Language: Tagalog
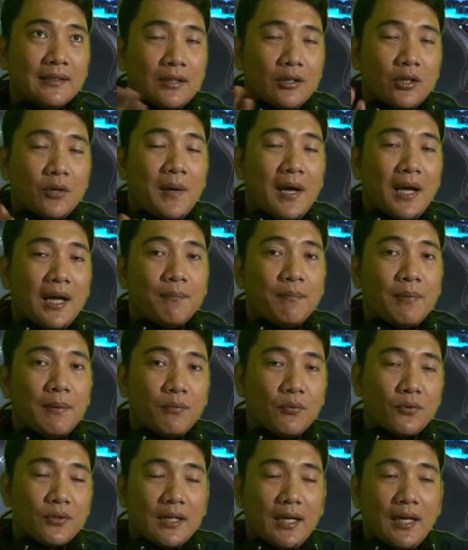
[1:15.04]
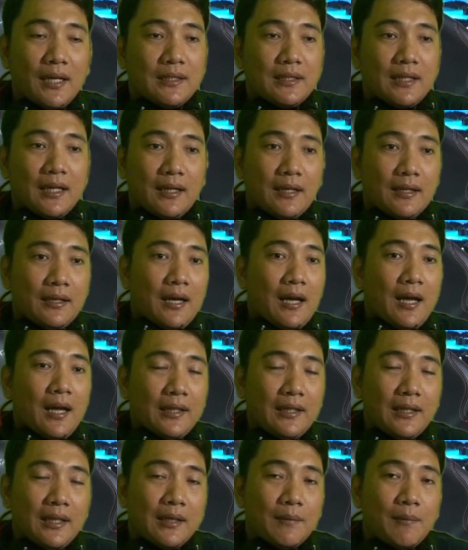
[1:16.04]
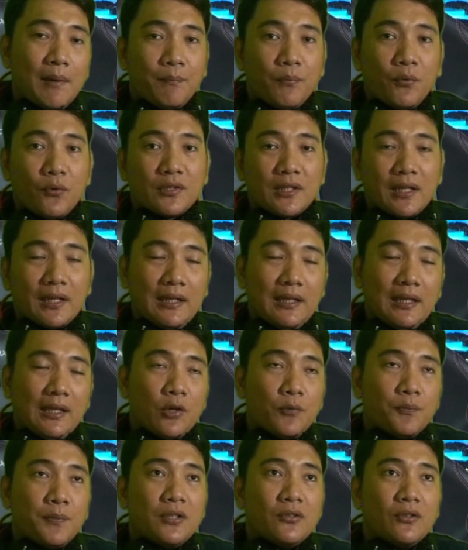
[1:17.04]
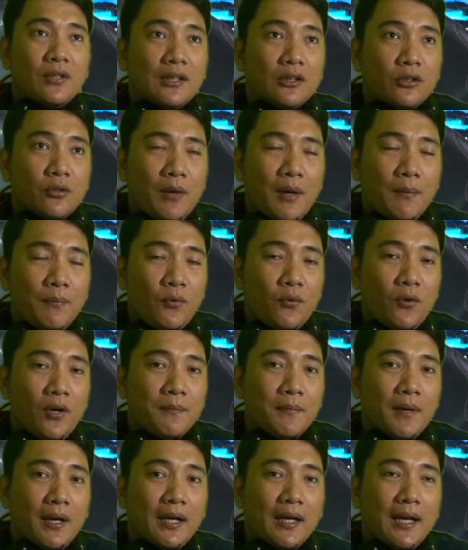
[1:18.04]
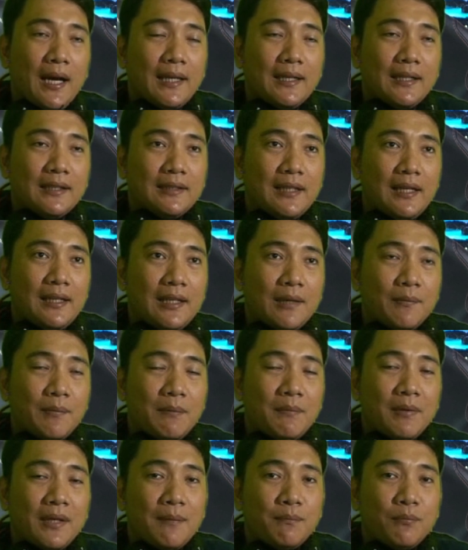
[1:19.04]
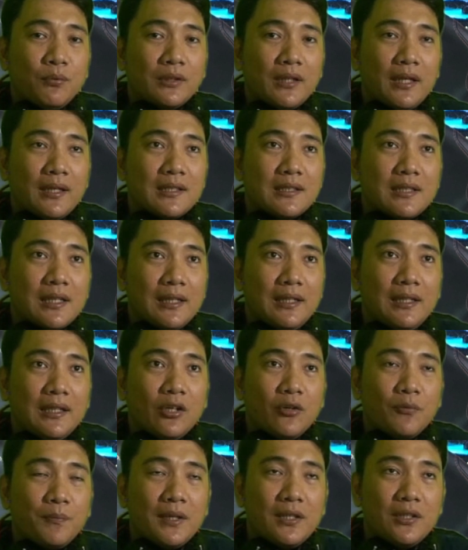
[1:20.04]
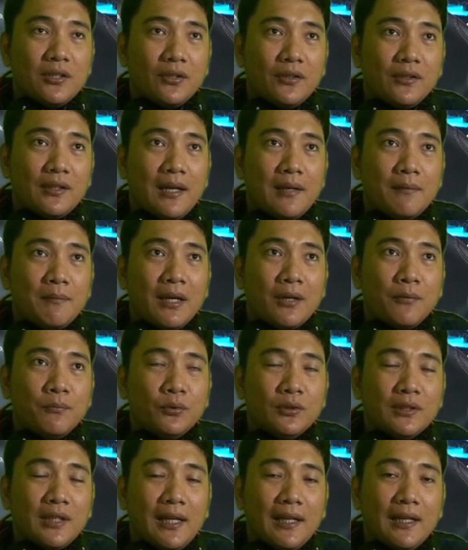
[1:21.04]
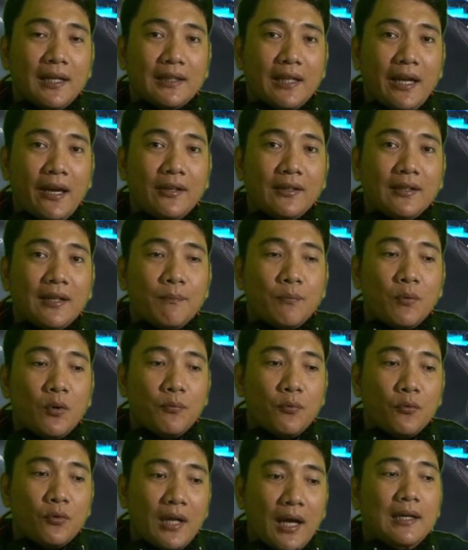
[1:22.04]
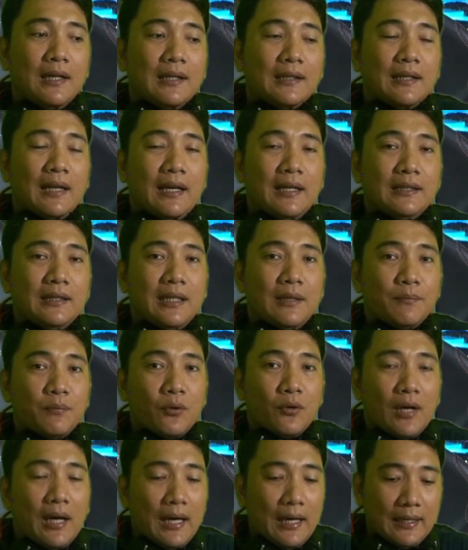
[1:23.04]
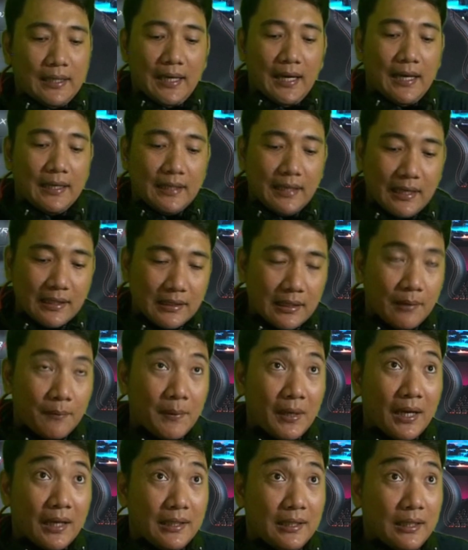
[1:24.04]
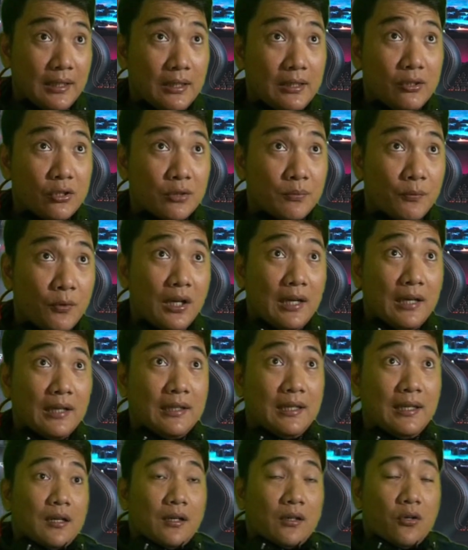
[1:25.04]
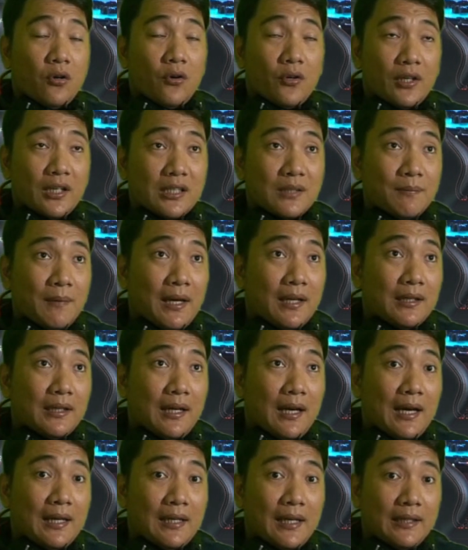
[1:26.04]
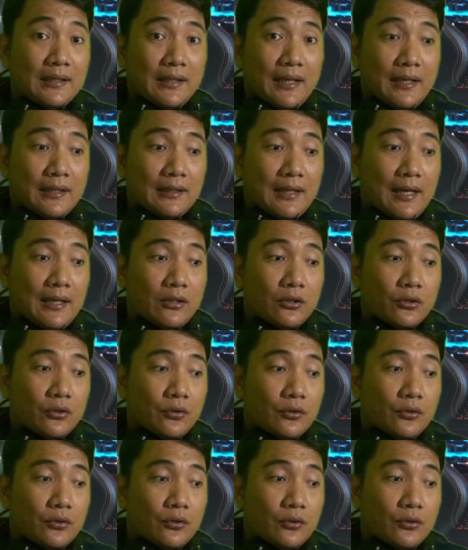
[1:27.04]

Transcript: kumakampi po sa kanya eh akin lang naman po sariling opinion lang to. Huwag po kayo magagalit dahil nagbibigay po tayo ng sariling opinion dahil meron po talaga tayong napupuna na hindi po kaya sa mga kinikilos po ni Congressman Alan Cayetano.